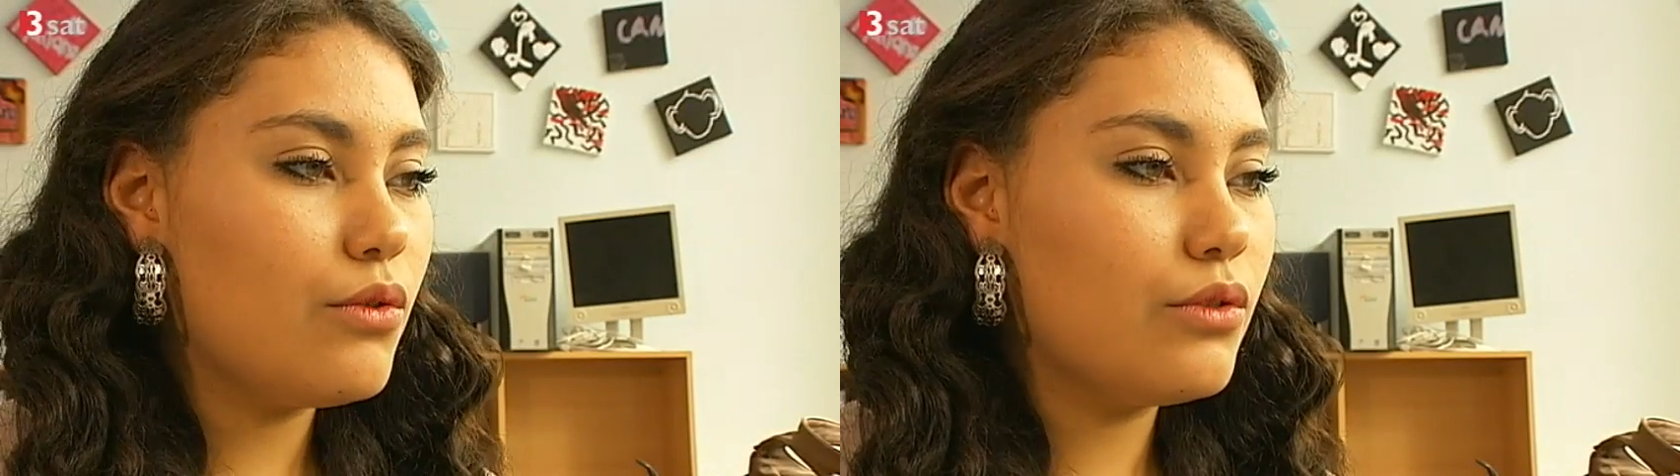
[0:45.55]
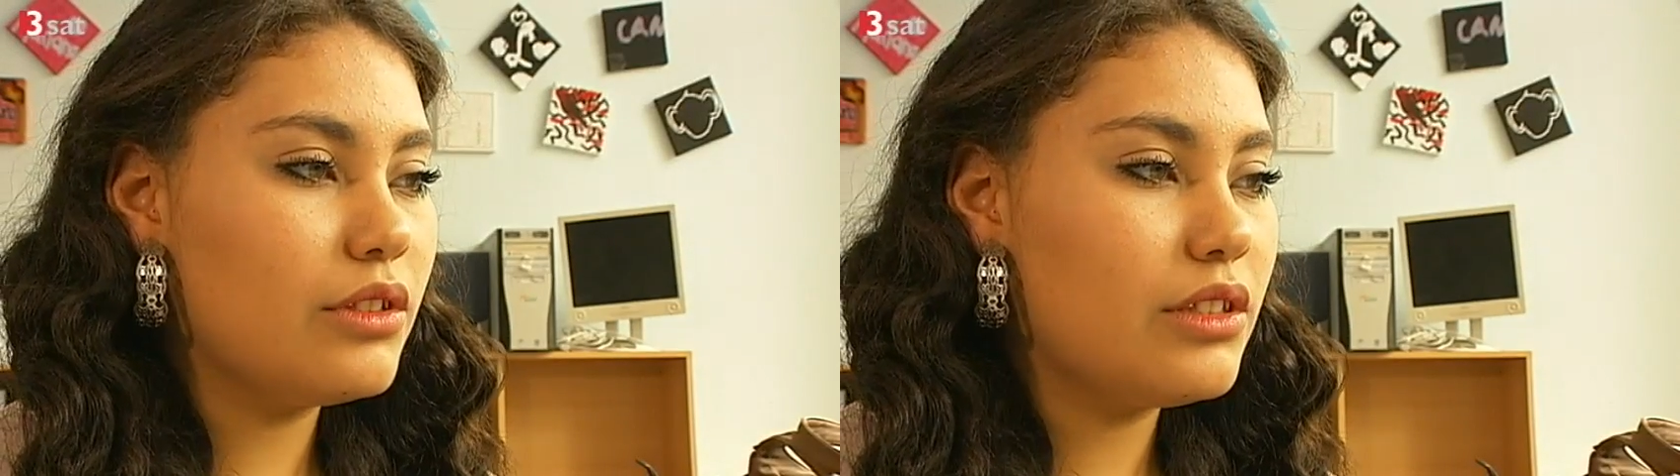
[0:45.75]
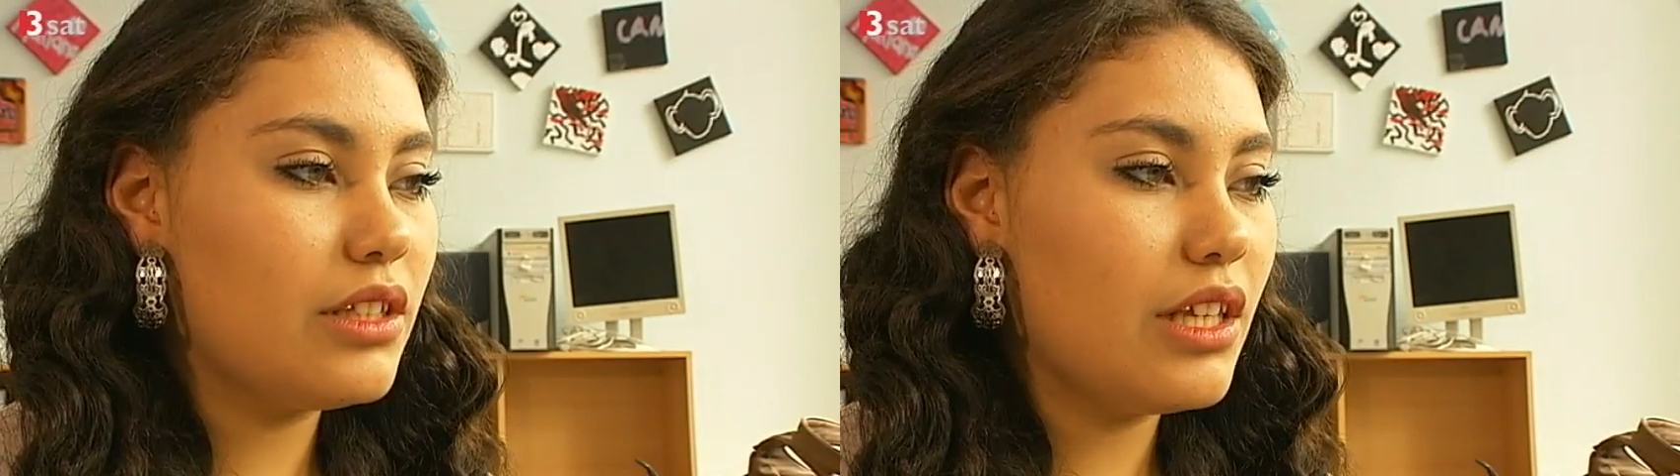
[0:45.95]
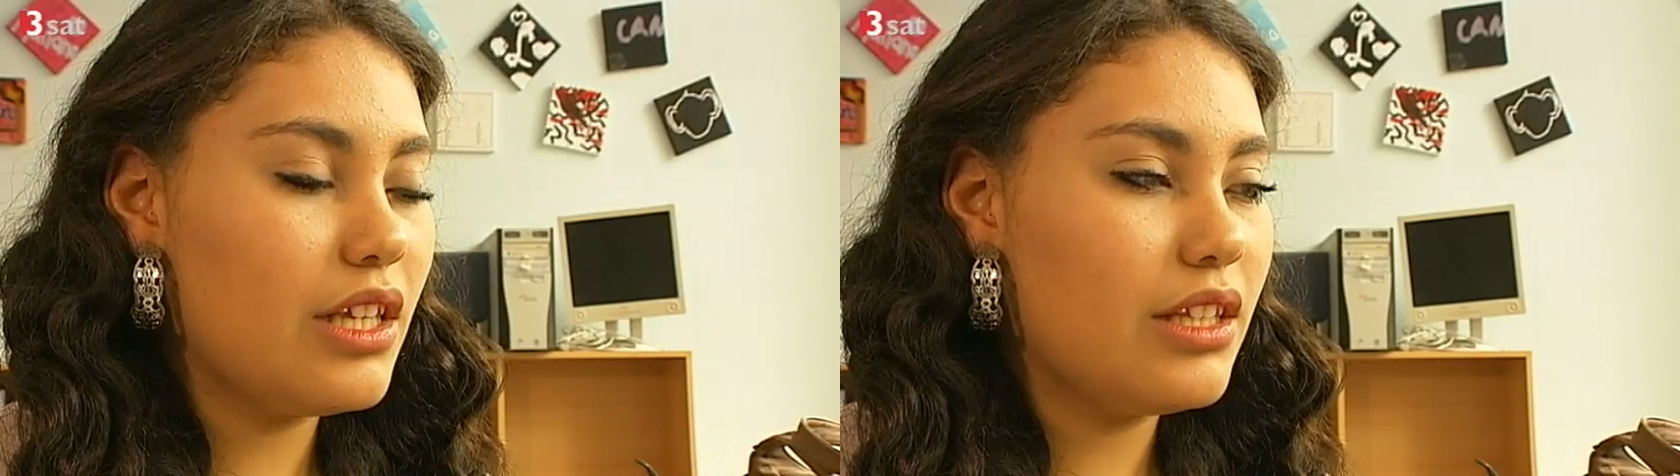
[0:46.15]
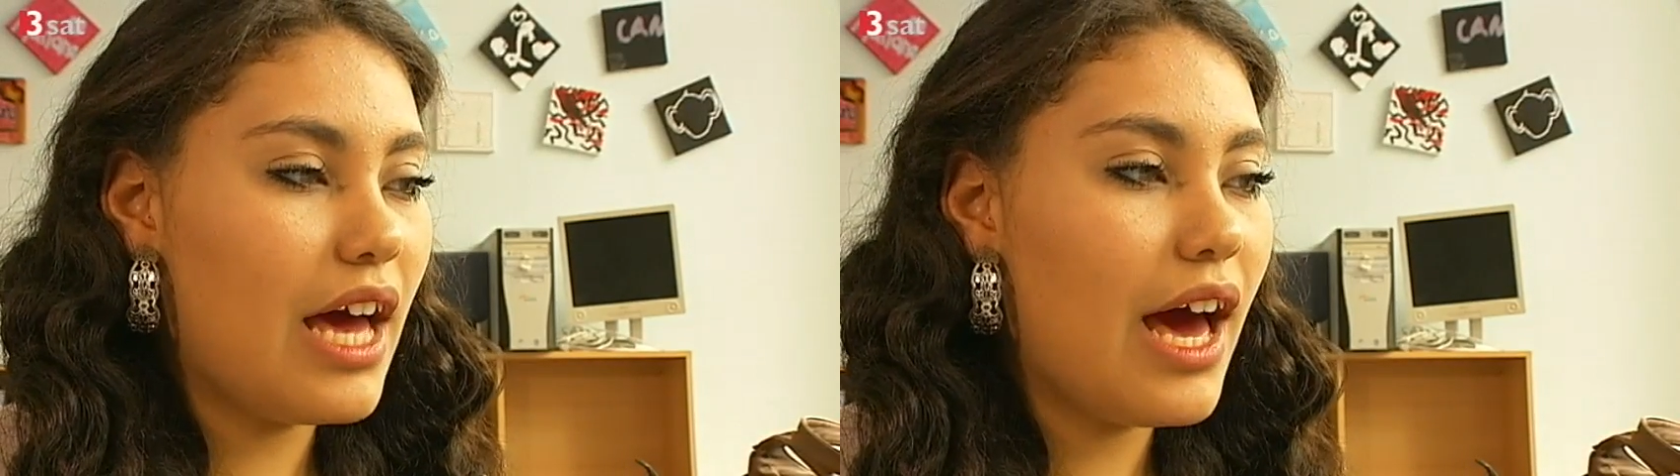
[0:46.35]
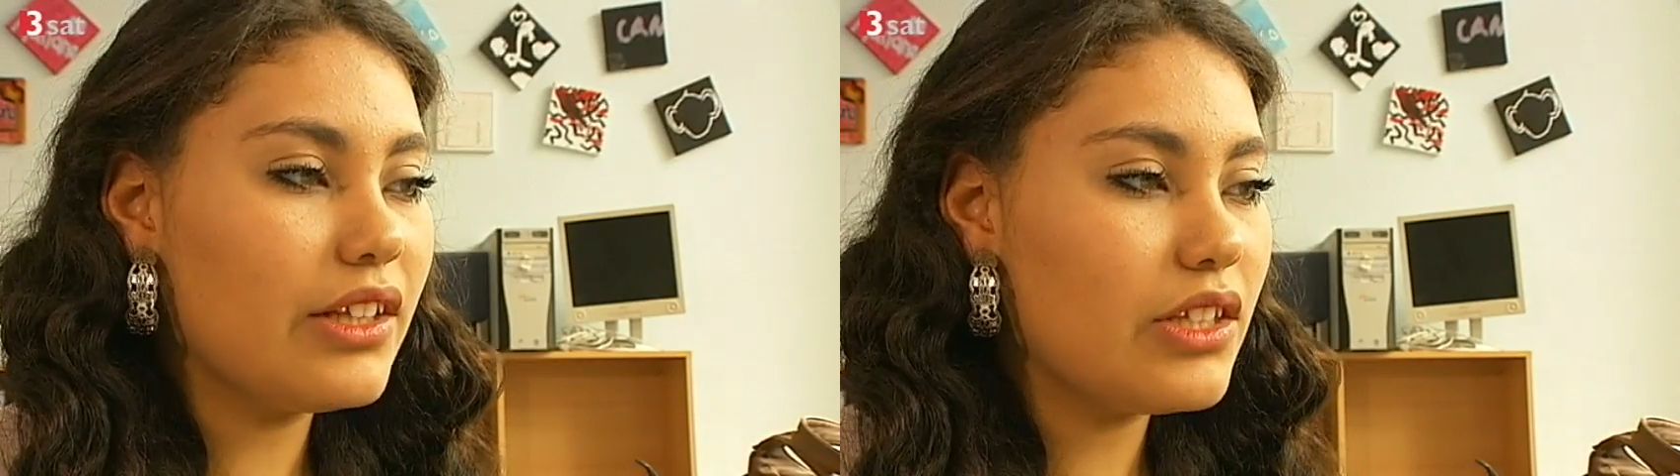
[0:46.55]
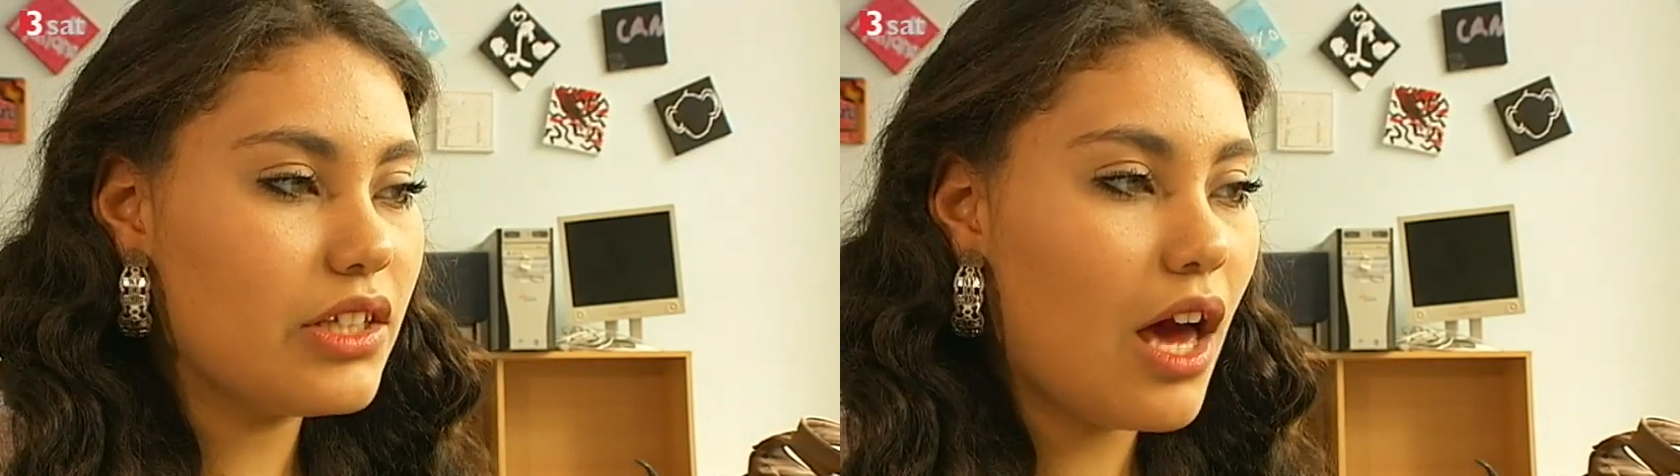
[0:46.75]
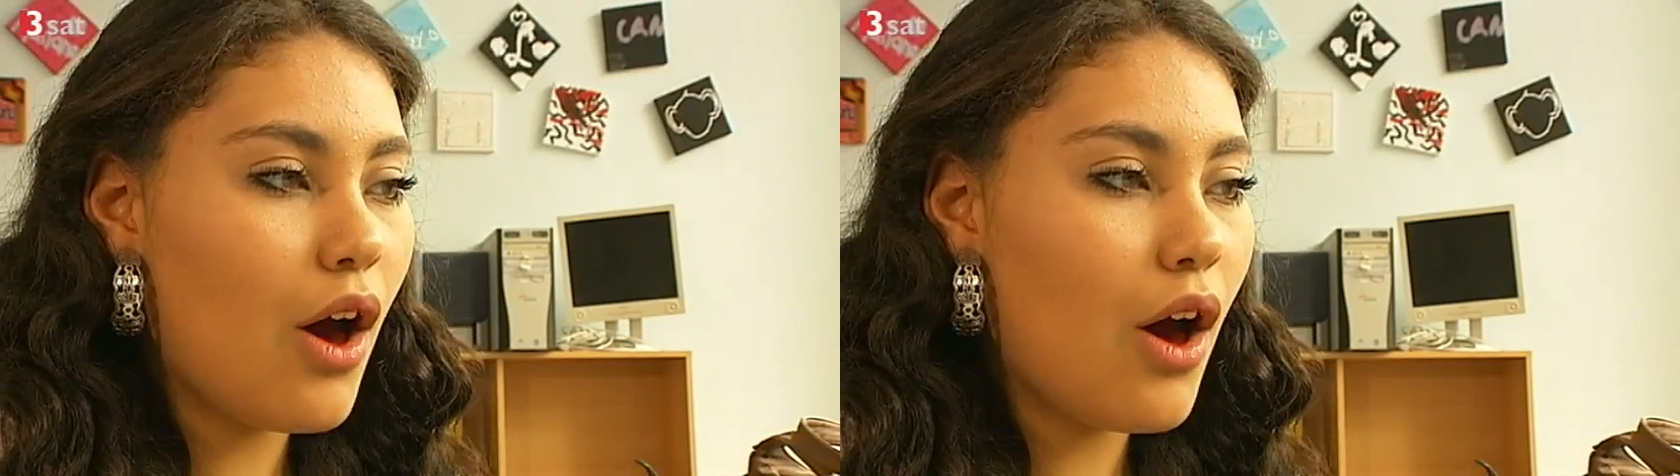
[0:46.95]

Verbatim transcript: Und da hatte ich